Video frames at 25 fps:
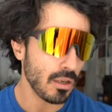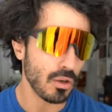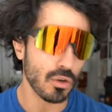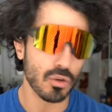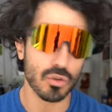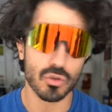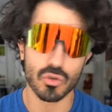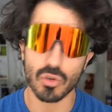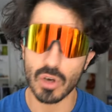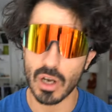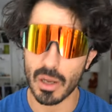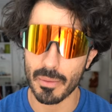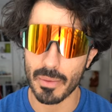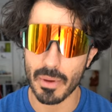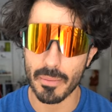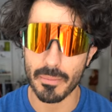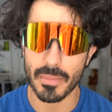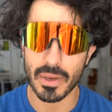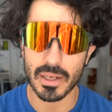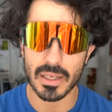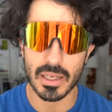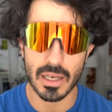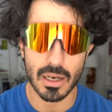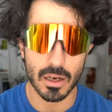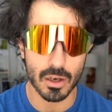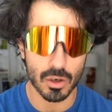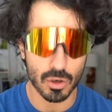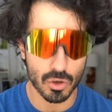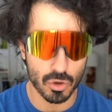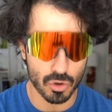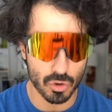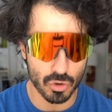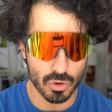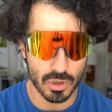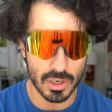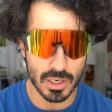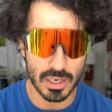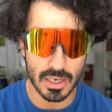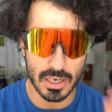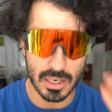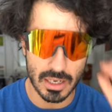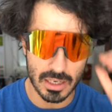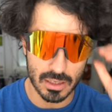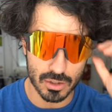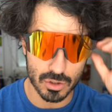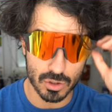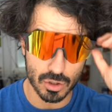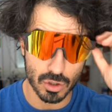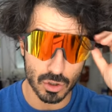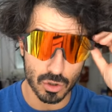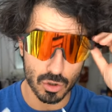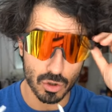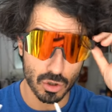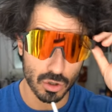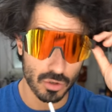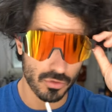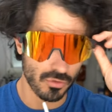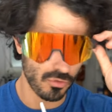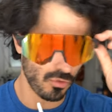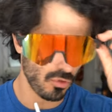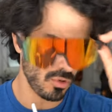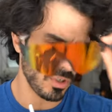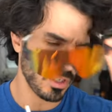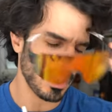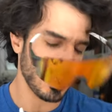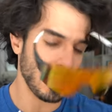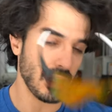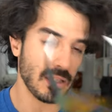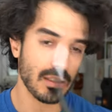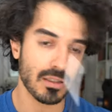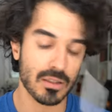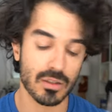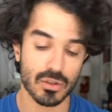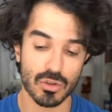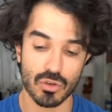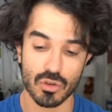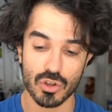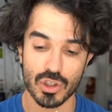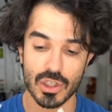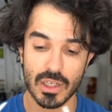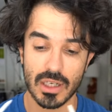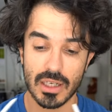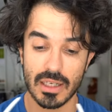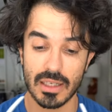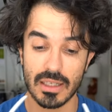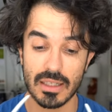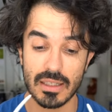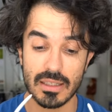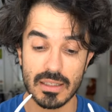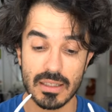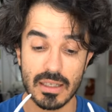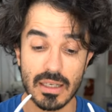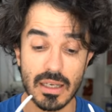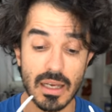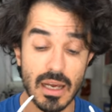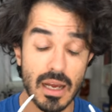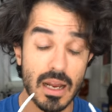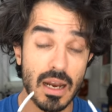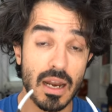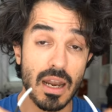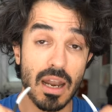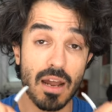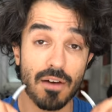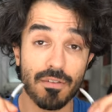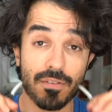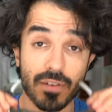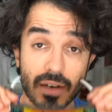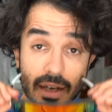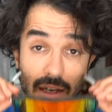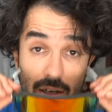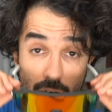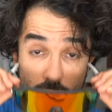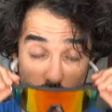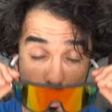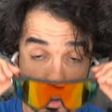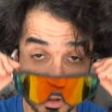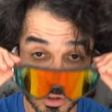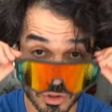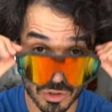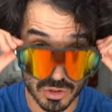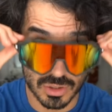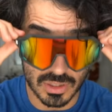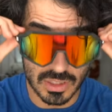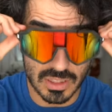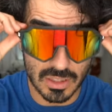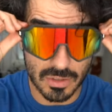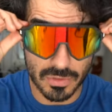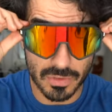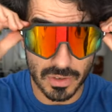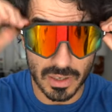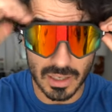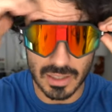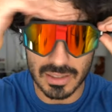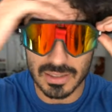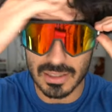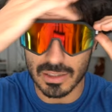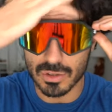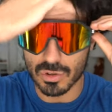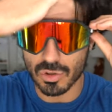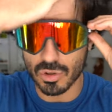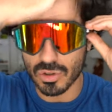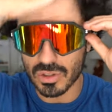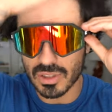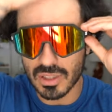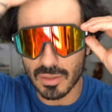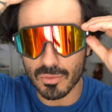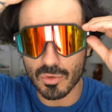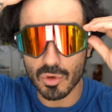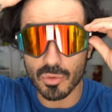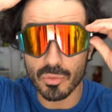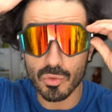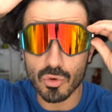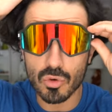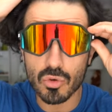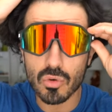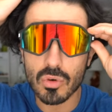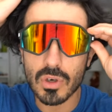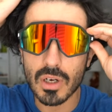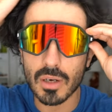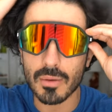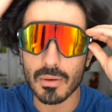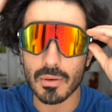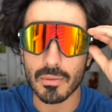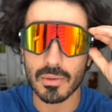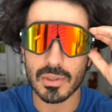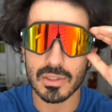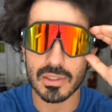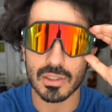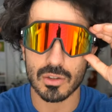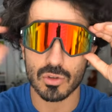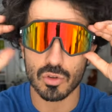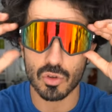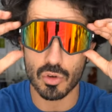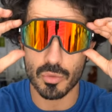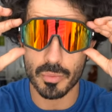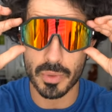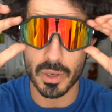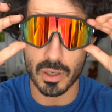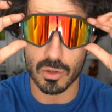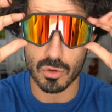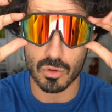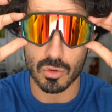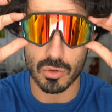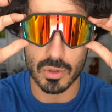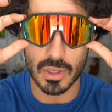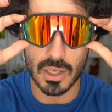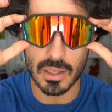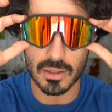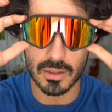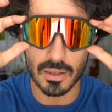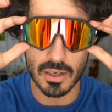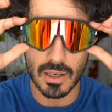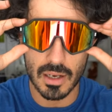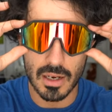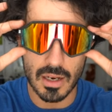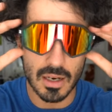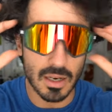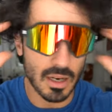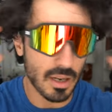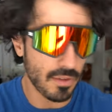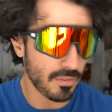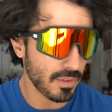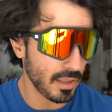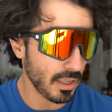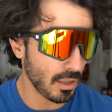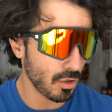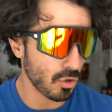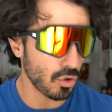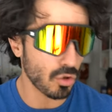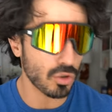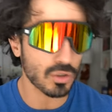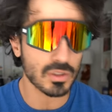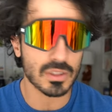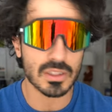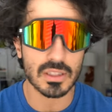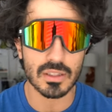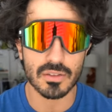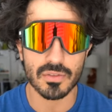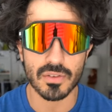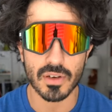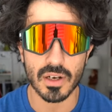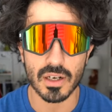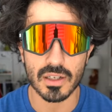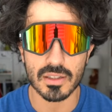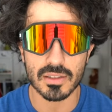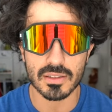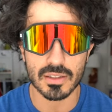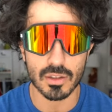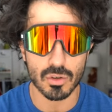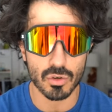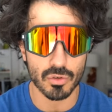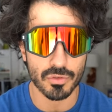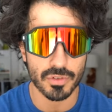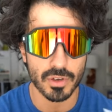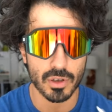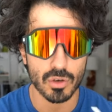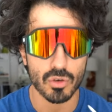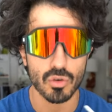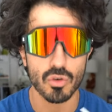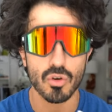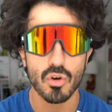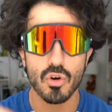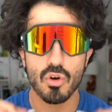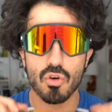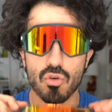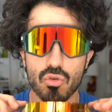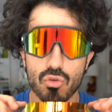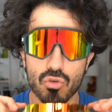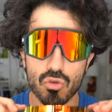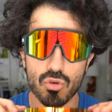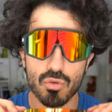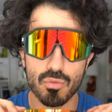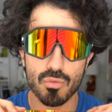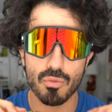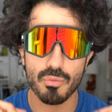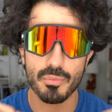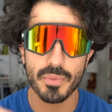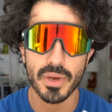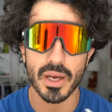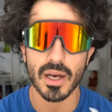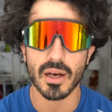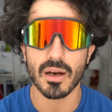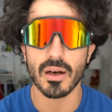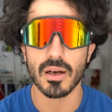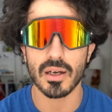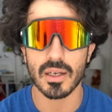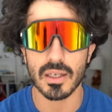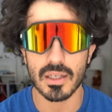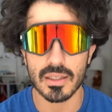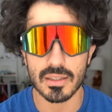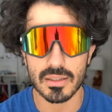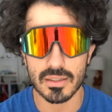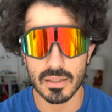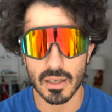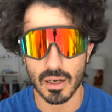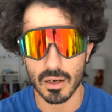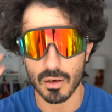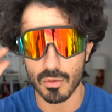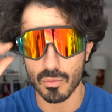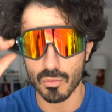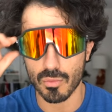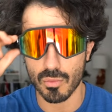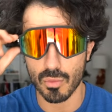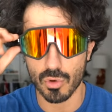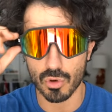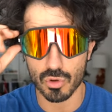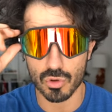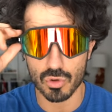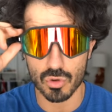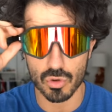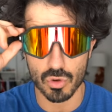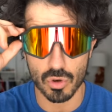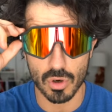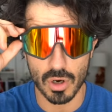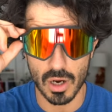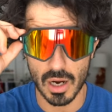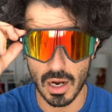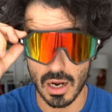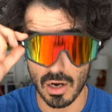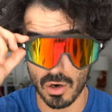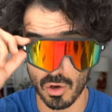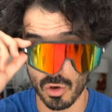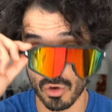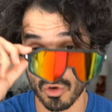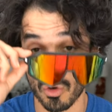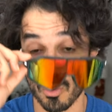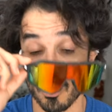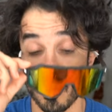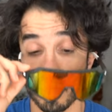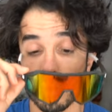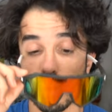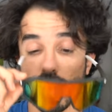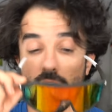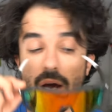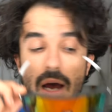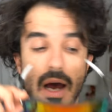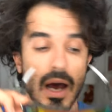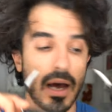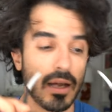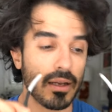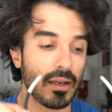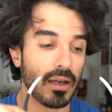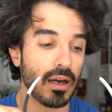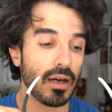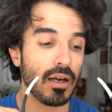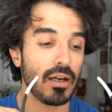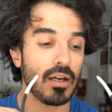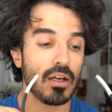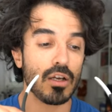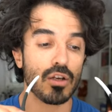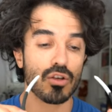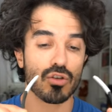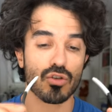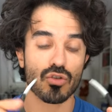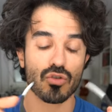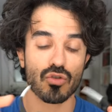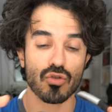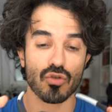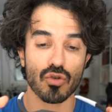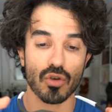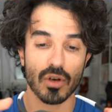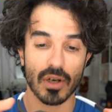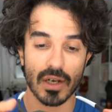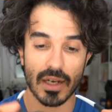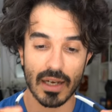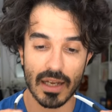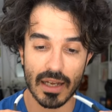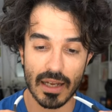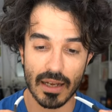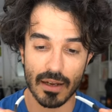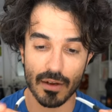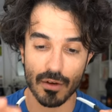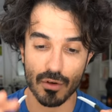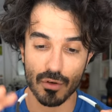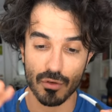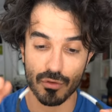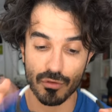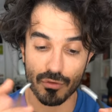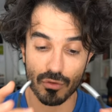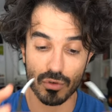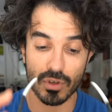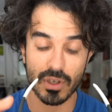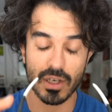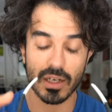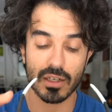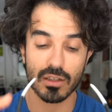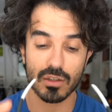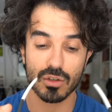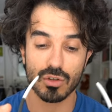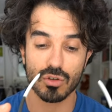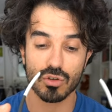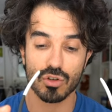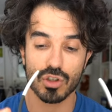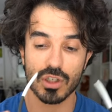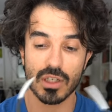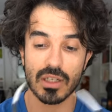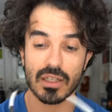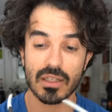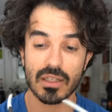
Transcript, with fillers: euh, de la même manière que les Sun God Vulcans que j'ai ici. La vraie grosse différence, elles se ressemblent beaucoup quand même, à hein, ces deux paires de lunettes. La vraie grosse différence, est le fait que une paire est sans monture, alors que l'autre en a. Sur les euh, Vulcans que j'ai